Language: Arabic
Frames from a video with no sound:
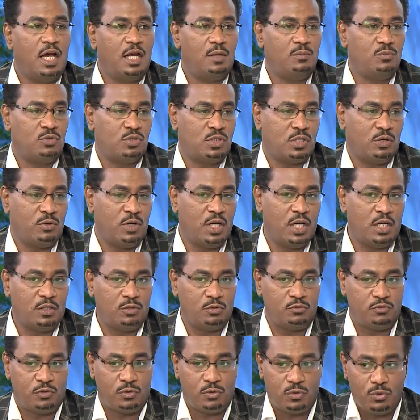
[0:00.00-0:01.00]

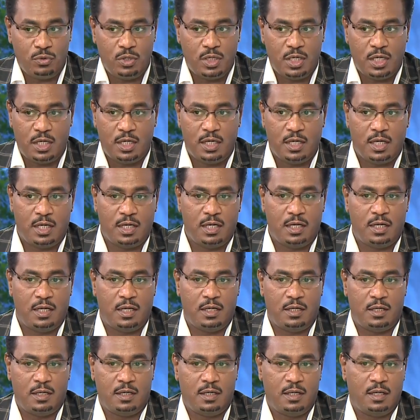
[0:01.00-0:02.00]
المستويات وفي كل
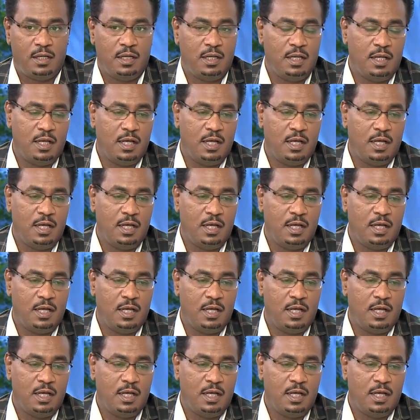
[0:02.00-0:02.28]
ال